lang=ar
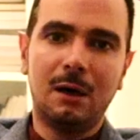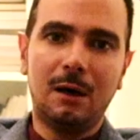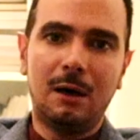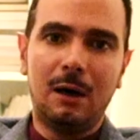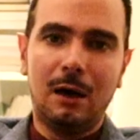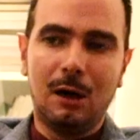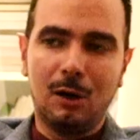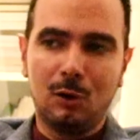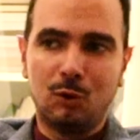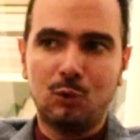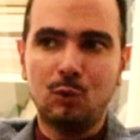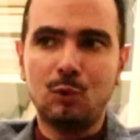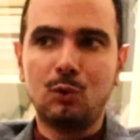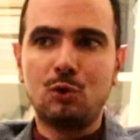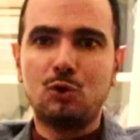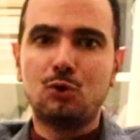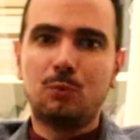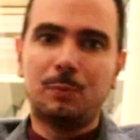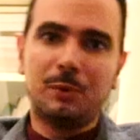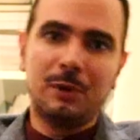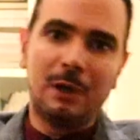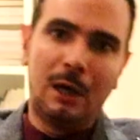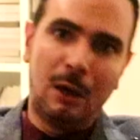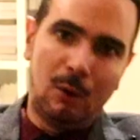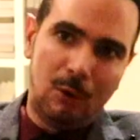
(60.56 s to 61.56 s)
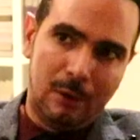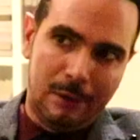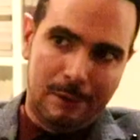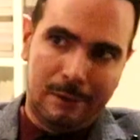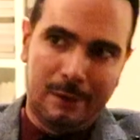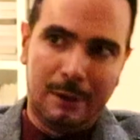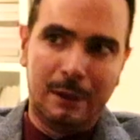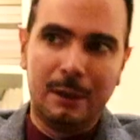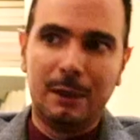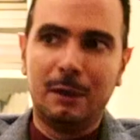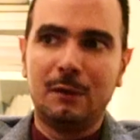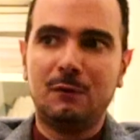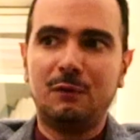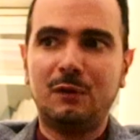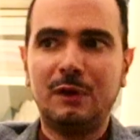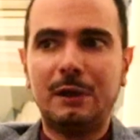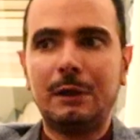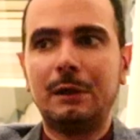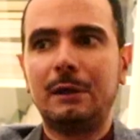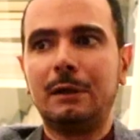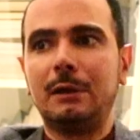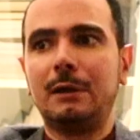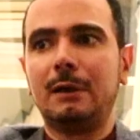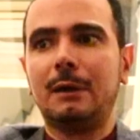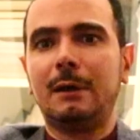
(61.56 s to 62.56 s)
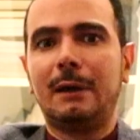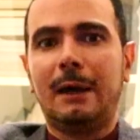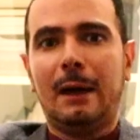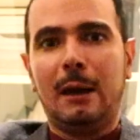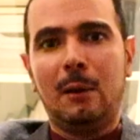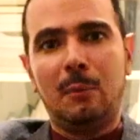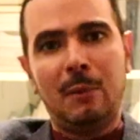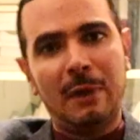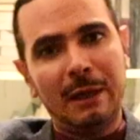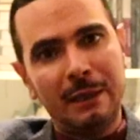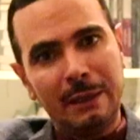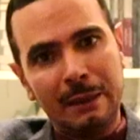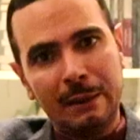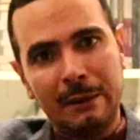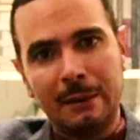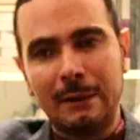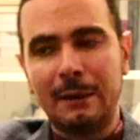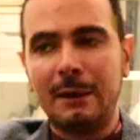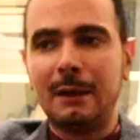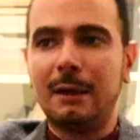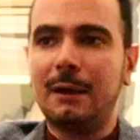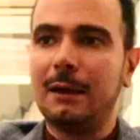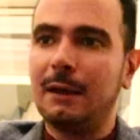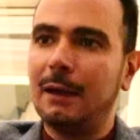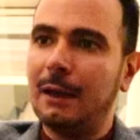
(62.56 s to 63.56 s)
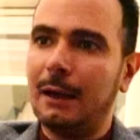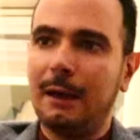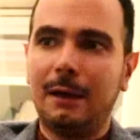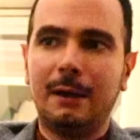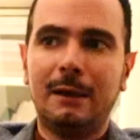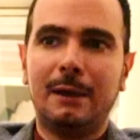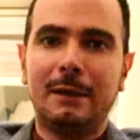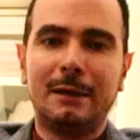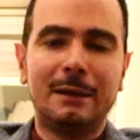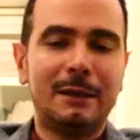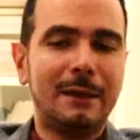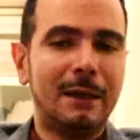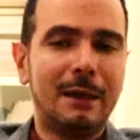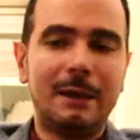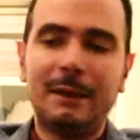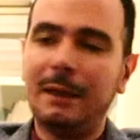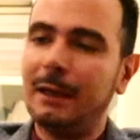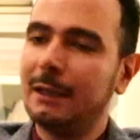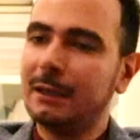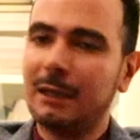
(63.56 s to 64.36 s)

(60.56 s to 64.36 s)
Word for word: أغتو شوبنهاور في المانيا لا اللا